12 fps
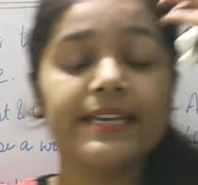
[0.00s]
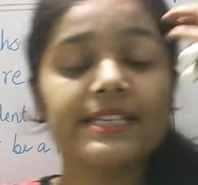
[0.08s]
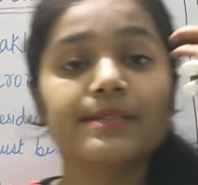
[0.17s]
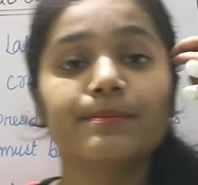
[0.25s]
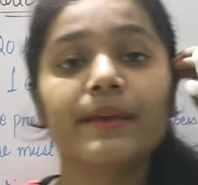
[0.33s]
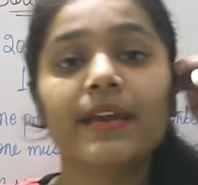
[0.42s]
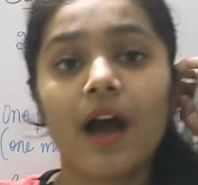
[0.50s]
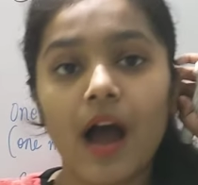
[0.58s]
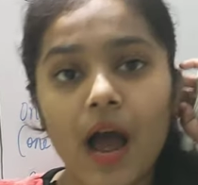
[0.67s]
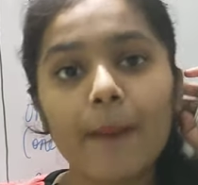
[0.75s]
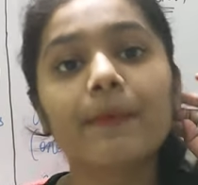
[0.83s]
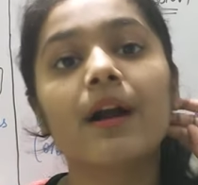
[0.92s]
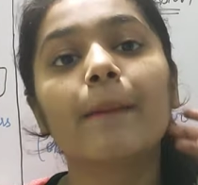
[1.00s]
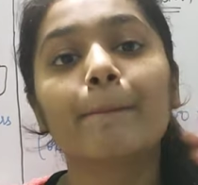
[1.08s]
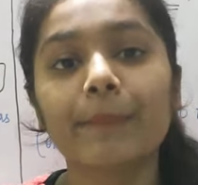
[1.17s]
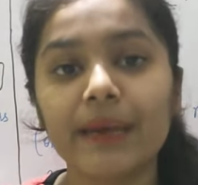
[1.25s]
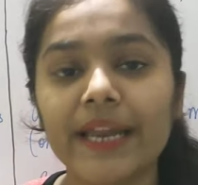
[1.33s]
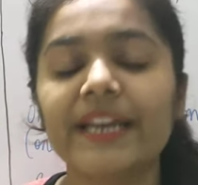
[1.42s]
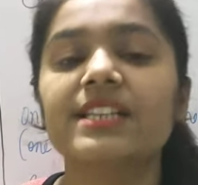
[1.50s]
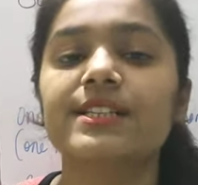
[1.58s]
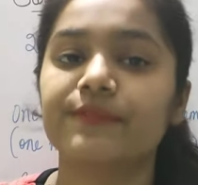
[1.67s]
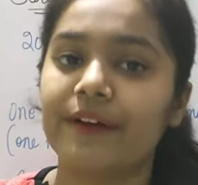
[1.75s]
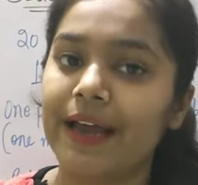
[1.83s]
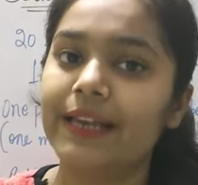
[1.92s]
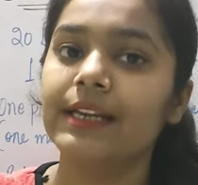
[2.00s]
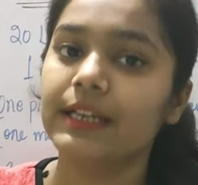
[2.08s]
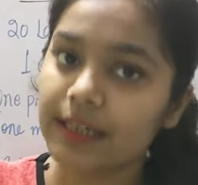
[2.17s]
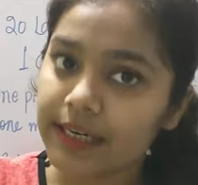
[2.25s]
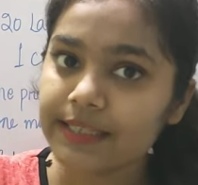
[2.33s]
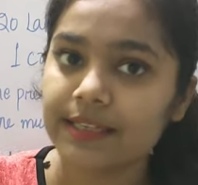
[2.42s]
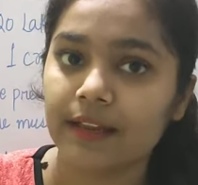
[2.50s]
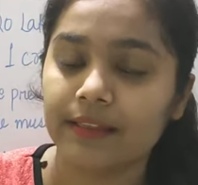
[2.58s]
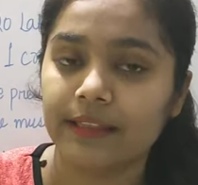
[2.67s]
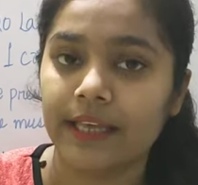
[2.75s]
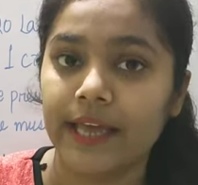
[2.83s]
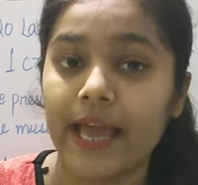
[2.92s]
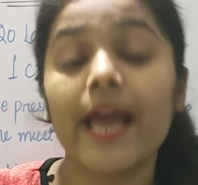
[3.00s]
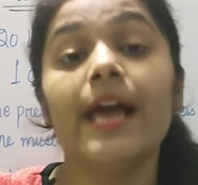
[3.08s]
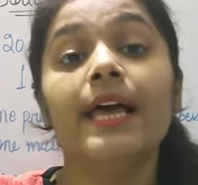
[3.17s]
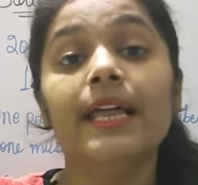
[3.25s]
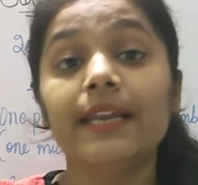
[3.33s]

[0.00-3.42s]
इसमें आप कंप्लेंट्स फाइल कर सकते हैं